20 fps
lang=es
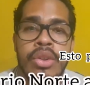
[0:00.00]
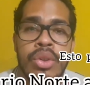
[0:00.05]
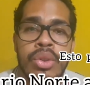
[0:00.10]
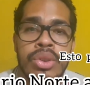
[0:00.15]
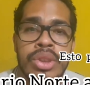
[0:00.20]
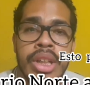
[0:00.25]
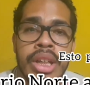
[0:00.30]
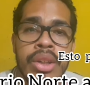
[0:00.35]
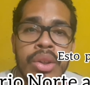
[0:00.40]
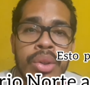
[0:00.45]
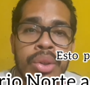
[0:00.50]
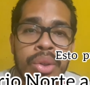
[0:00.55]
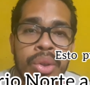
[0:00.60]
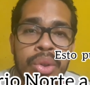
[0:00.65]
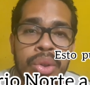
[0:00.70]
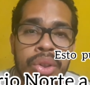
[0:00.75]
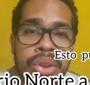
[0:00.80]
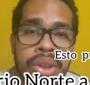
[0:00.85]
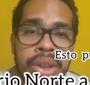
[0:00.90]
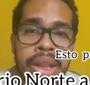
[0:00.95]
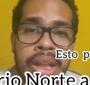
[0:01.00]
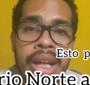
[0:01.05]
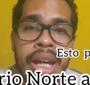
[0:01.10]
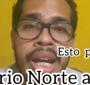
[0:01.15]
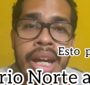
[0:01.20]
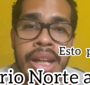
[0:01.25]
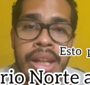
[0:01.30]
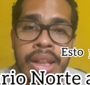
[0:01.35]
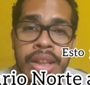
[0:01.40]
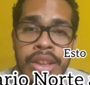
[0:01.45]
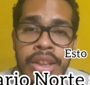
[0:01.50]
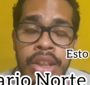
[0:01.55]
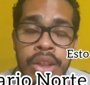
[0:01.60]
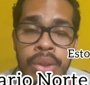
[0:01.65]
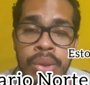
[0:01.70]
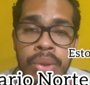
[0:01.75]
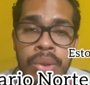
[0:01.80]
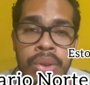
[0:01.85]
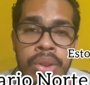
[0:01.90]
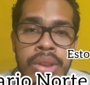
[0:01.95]
Rosario Norte a
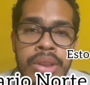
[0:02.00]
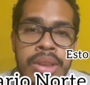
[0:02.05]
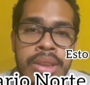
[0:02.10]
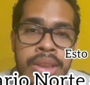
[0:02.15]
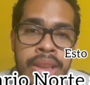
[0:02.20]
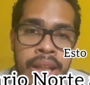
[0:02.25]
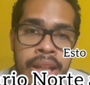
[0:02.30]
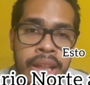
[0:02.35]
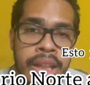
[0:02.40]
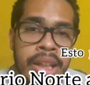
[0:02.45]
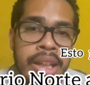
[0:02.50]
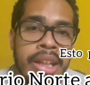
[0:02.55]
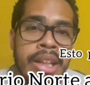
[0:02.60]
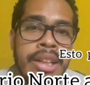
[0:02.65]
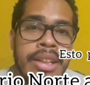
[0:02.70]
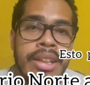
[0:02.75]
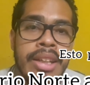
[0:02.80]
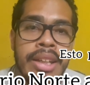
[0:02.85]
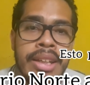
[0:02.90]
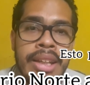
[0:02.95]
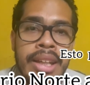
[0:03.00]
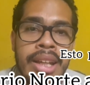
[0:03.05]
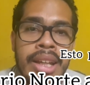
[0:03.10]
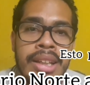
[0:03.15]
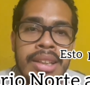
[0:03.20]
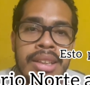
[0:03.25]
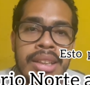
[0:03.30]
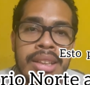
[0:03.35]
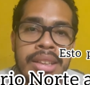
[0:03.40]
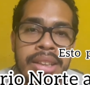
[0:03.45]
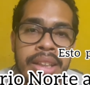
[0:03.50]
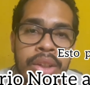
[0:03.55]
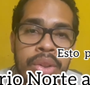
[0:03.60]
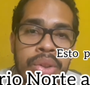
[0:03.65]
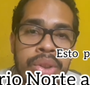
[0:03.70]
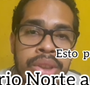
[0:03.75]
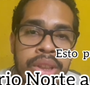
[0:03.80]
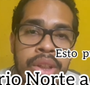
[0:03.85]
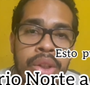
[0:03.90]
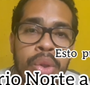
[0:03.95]
Retiro sale desde las
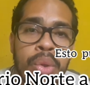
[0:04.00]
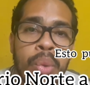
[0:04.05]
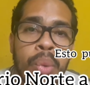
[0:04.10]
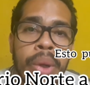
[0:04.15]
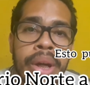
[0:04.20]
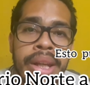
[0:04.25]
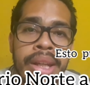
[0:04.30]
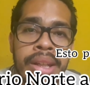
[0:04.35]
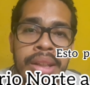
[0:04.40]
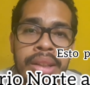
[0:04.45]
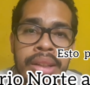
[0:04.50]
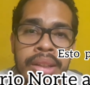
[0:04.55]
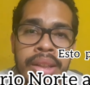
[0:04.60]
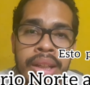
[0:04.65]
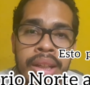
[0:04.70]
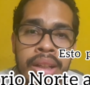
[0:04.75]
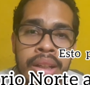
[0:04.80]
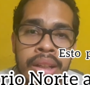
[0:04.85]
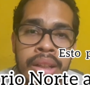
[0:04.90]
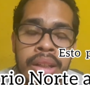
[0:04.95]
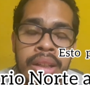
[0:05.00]
0040